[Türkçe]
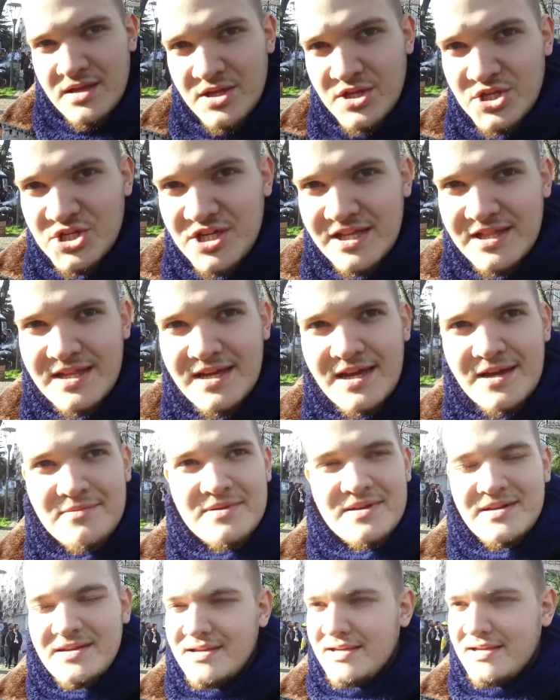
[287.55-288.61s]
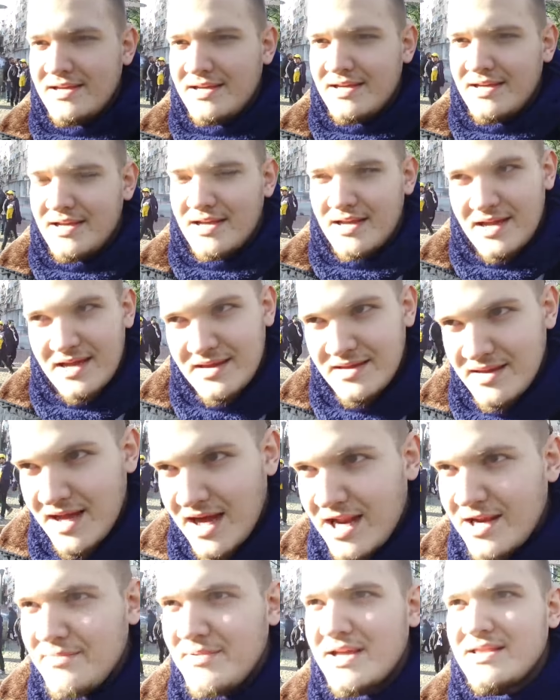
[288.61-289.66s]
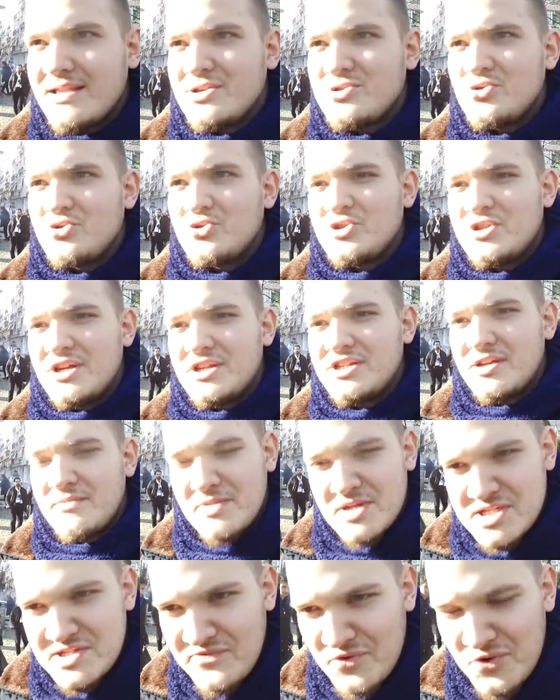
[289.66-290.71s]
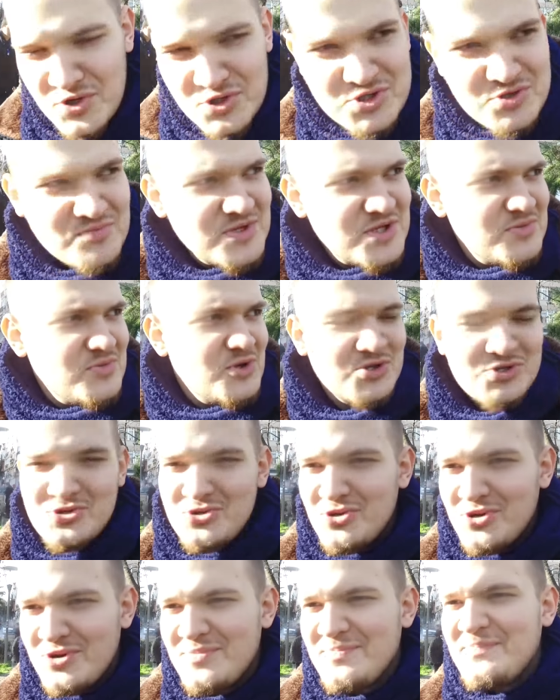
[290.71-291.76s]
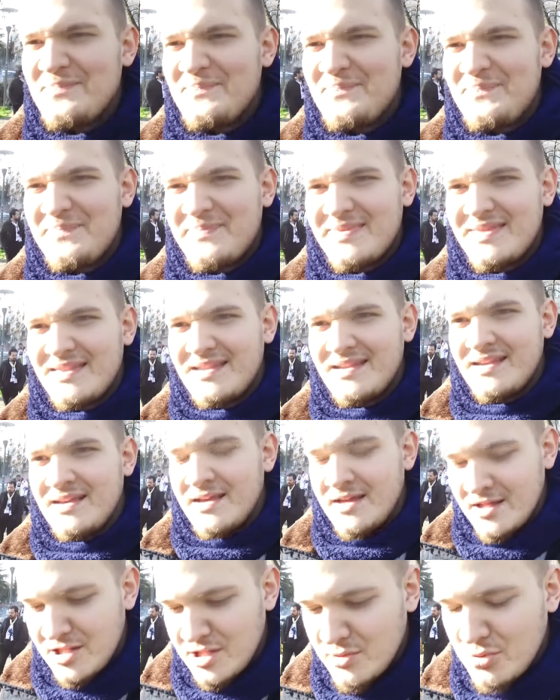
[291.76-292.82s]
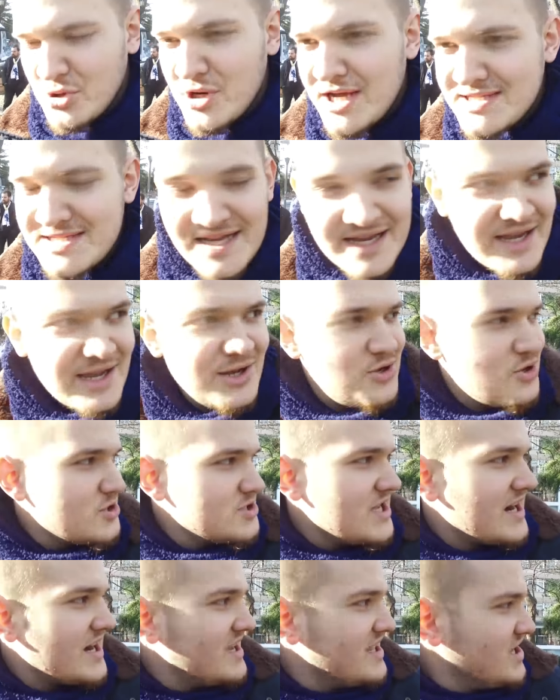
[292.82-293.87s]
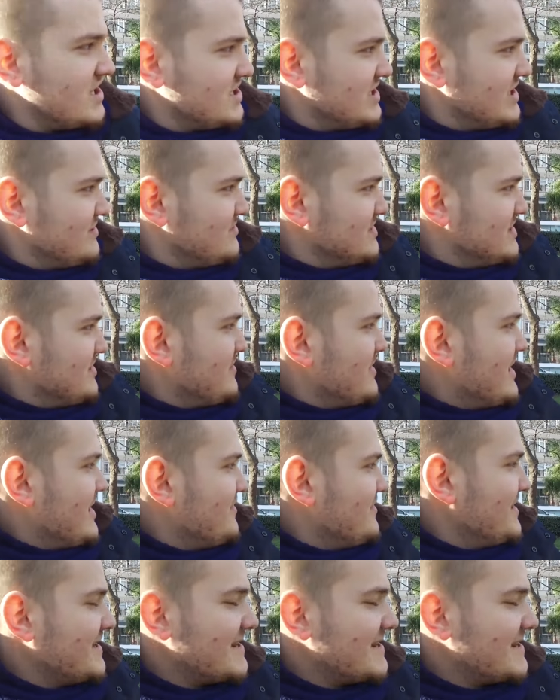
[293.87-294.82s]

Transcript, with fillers: İnşallah abi e, galibiyetle sonuçlanacak. 1-0 olsun bizim olsun diyorum. İnşallah. Leburgaz'dan geliyoruz arkadaşlarımızla beraber.